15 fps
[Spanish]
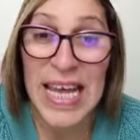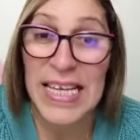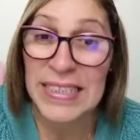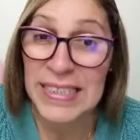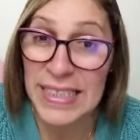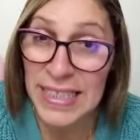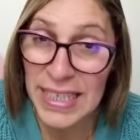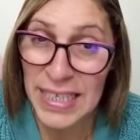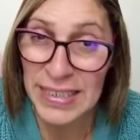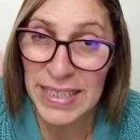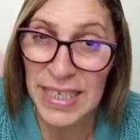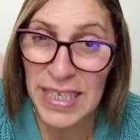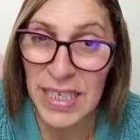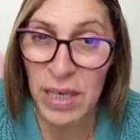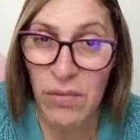Si quieres
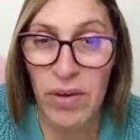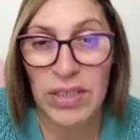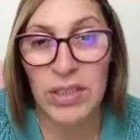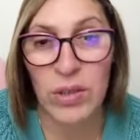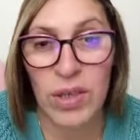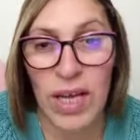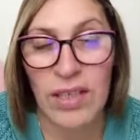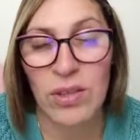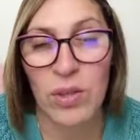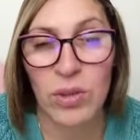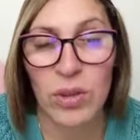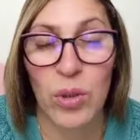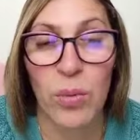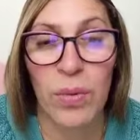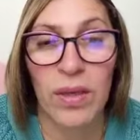seguir reflexionando
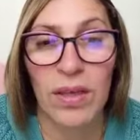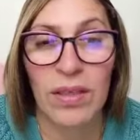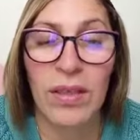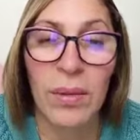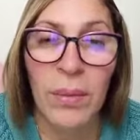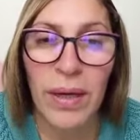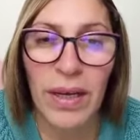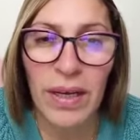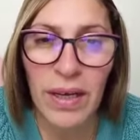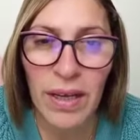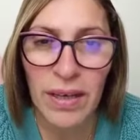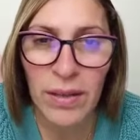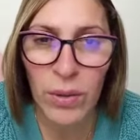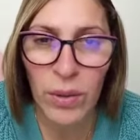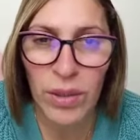sobre este
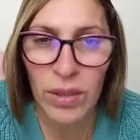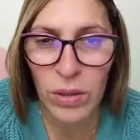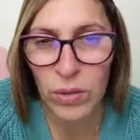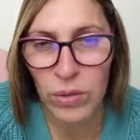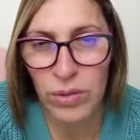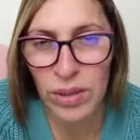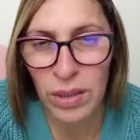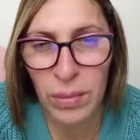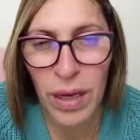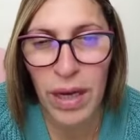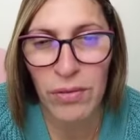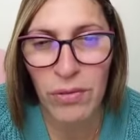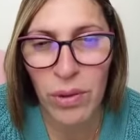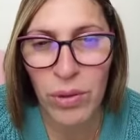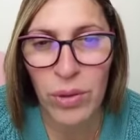Evangelio y conocer más a
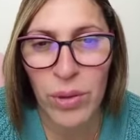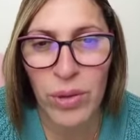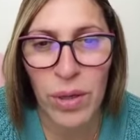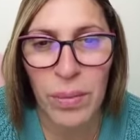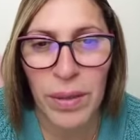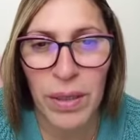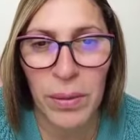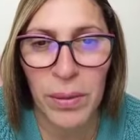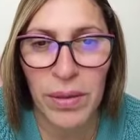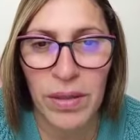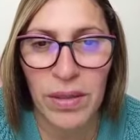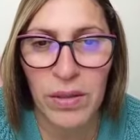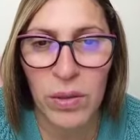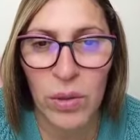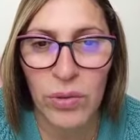fondo la palabra de
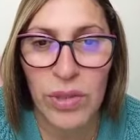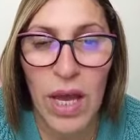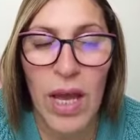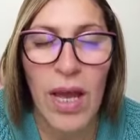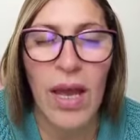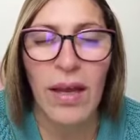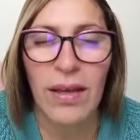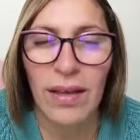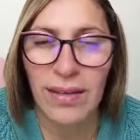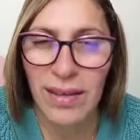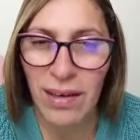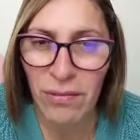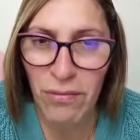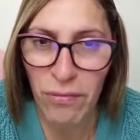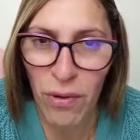Dios que
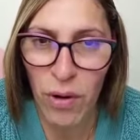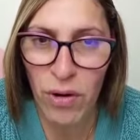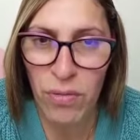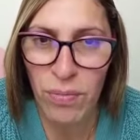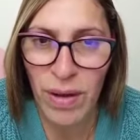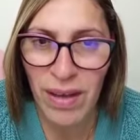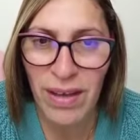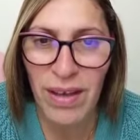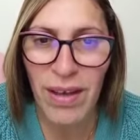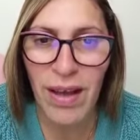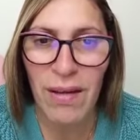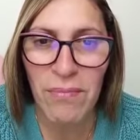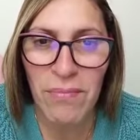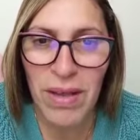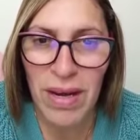transforma, que
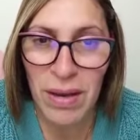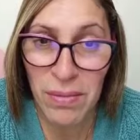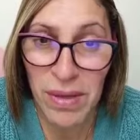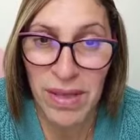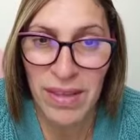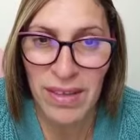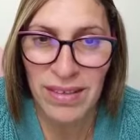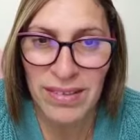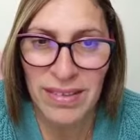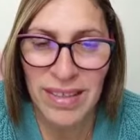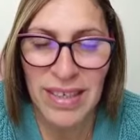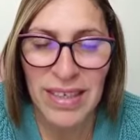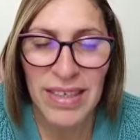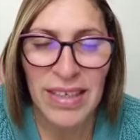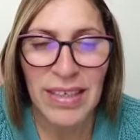cambia la vida,
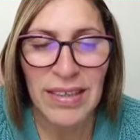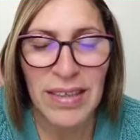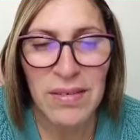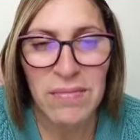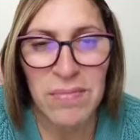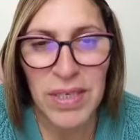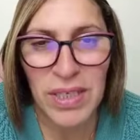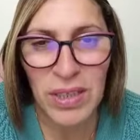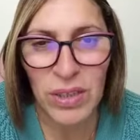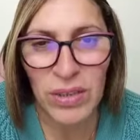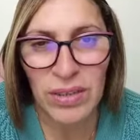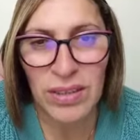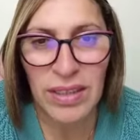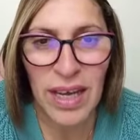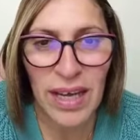te
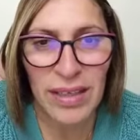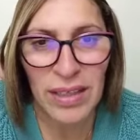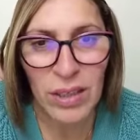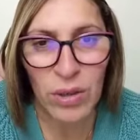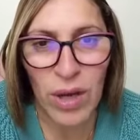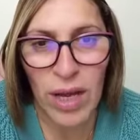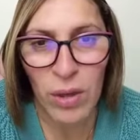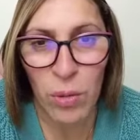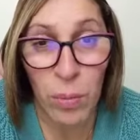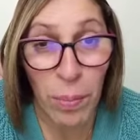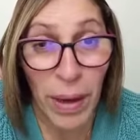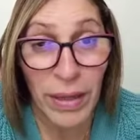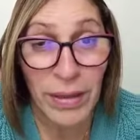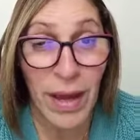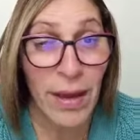invito a que nos
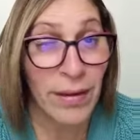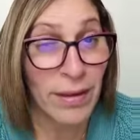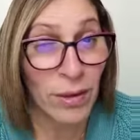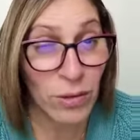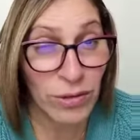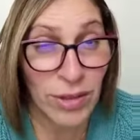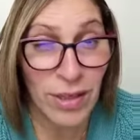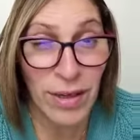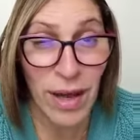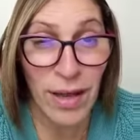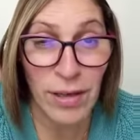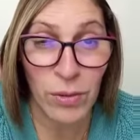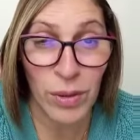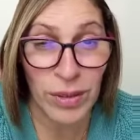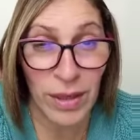acompañes, a que nos sigas
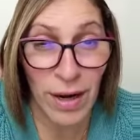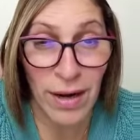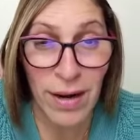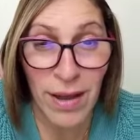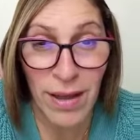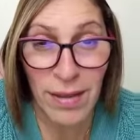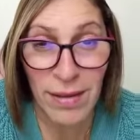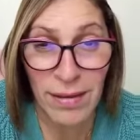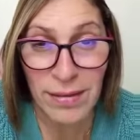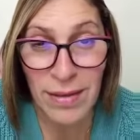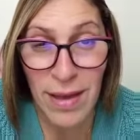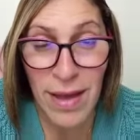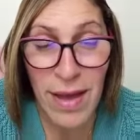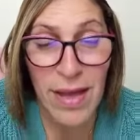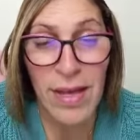en nuestras redes
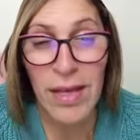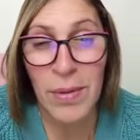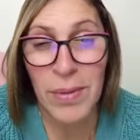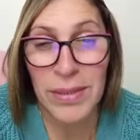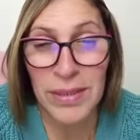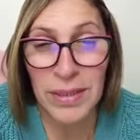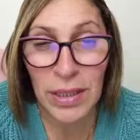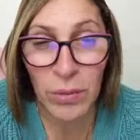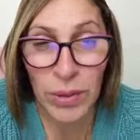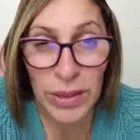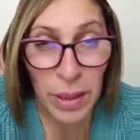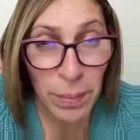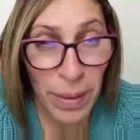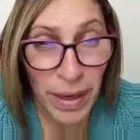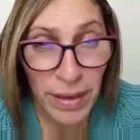y que visites
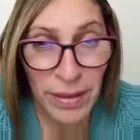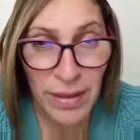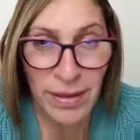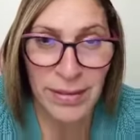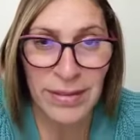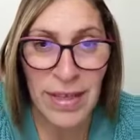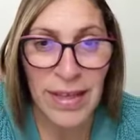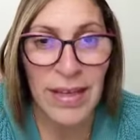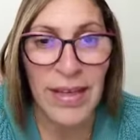nuestras páginas